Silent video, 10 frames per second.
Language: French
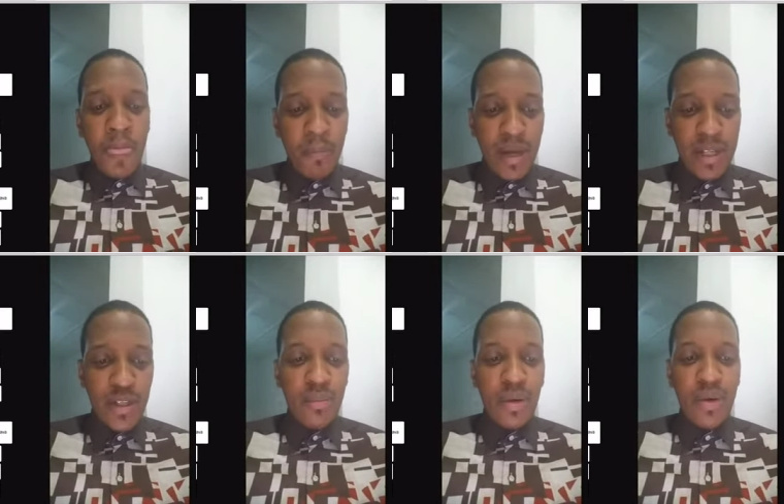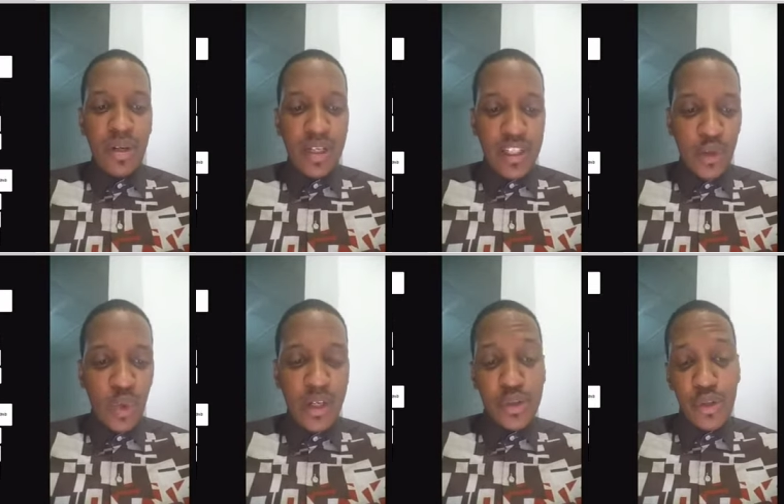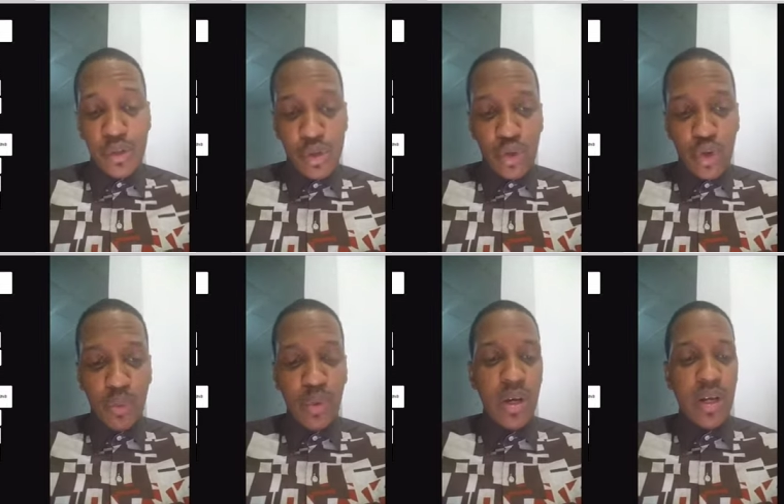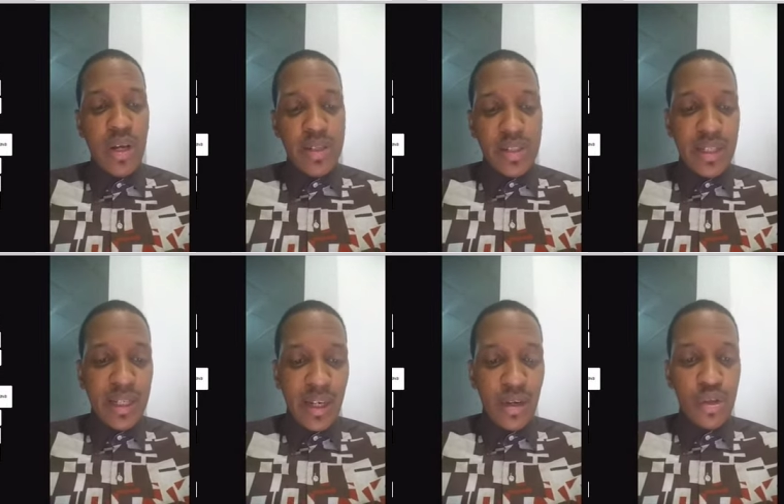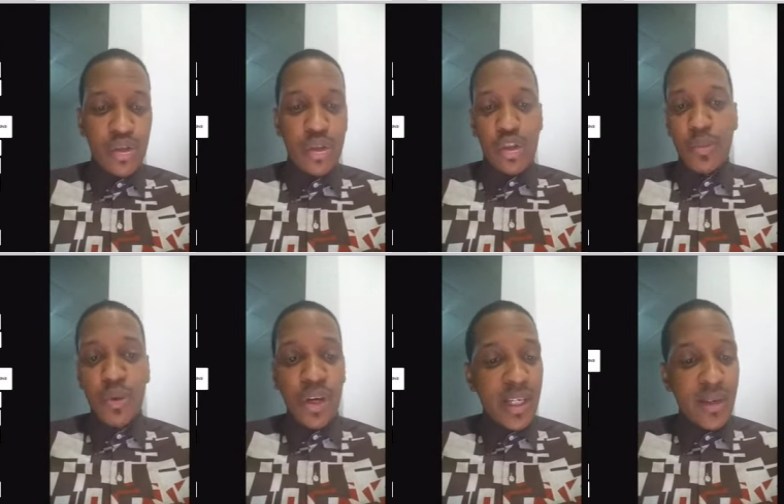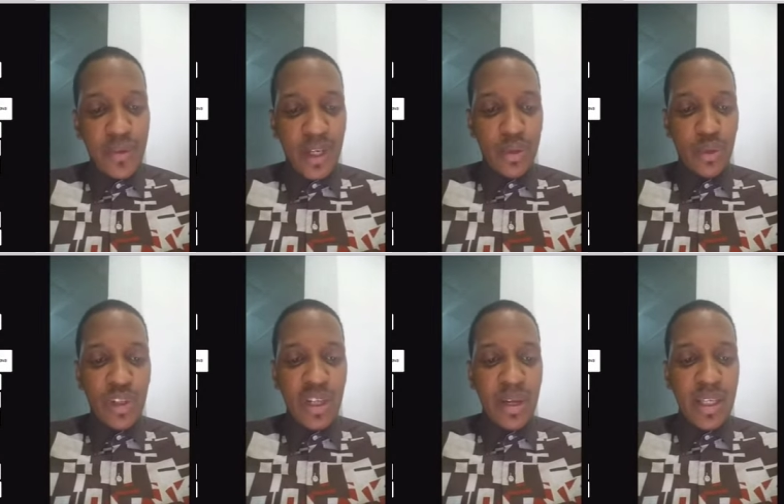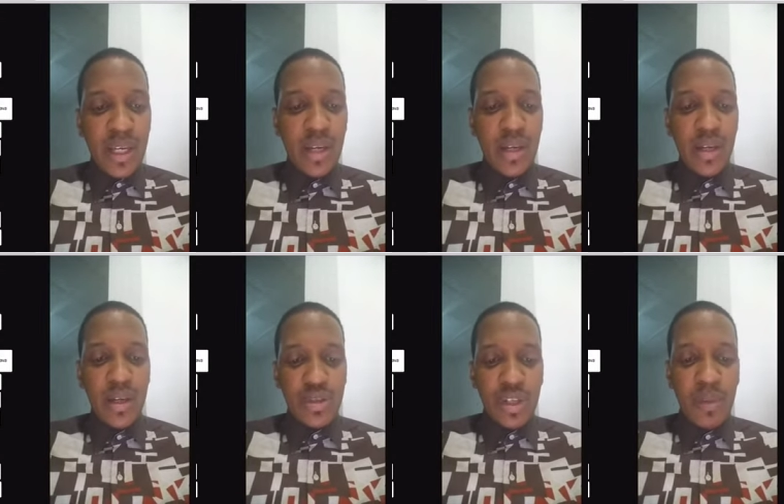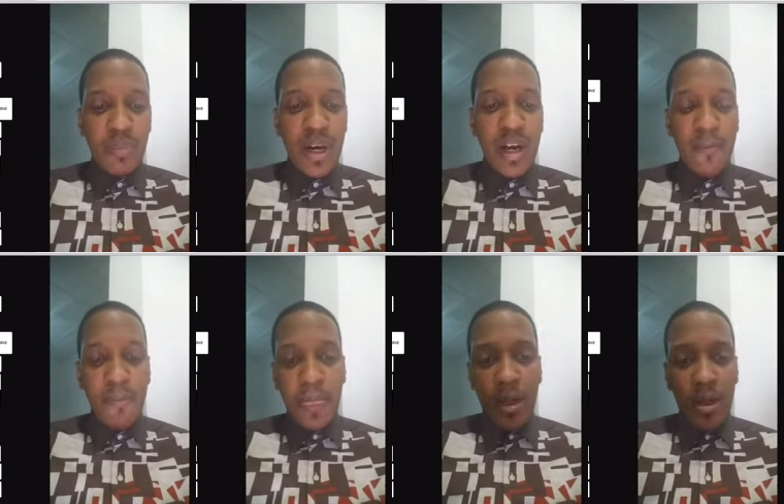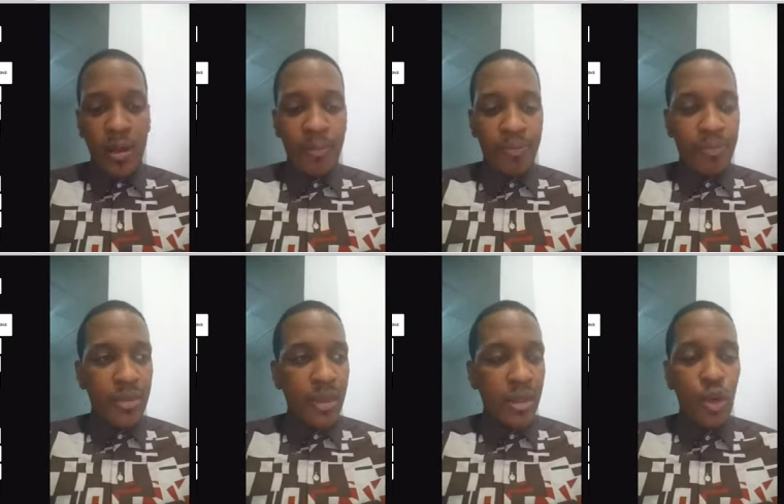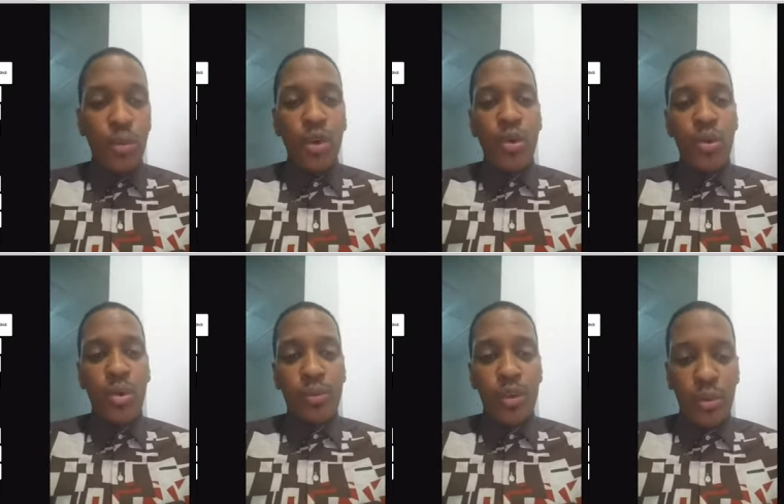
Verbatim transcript: Mais seulement, laissez-nous aller jusqu'au bout. Si ça dérange, je ne pourrai rien faire. De toutes les manières, je n'ai pas euh, le